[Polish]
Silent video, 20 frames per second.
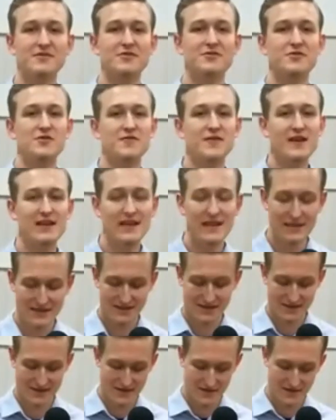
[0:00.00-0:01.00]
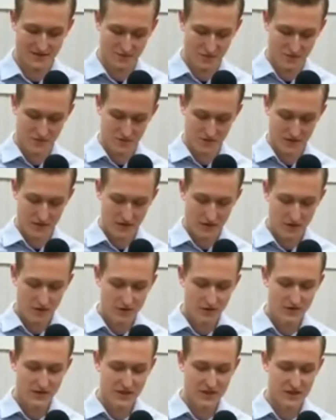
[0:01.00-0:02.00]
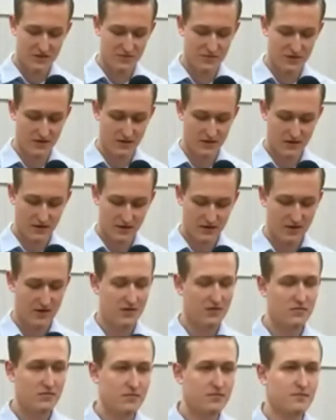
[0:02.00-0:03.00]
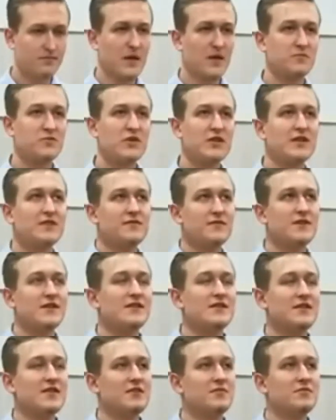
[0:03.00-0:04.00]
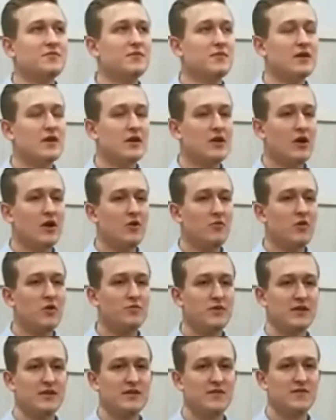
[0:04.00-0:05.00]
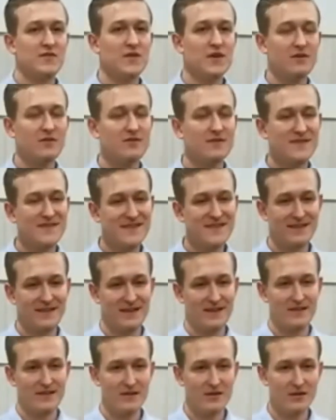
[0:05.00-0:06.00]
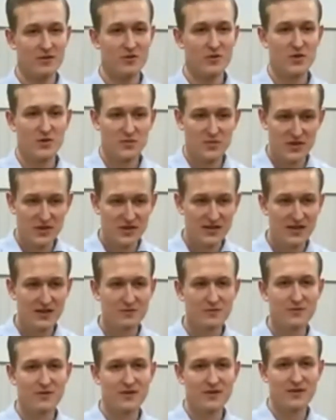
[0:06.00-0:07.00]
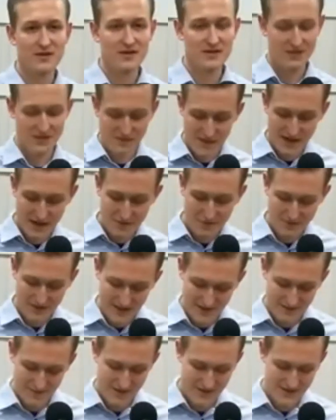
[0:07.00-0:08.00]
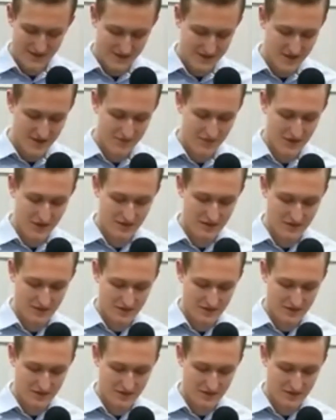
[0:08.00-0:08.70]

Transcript: już wiele lat temu. Chociażby i tak przede wszystkim poprzez swojego syna, który przyszedł, zmarł za mnie, za ciebie.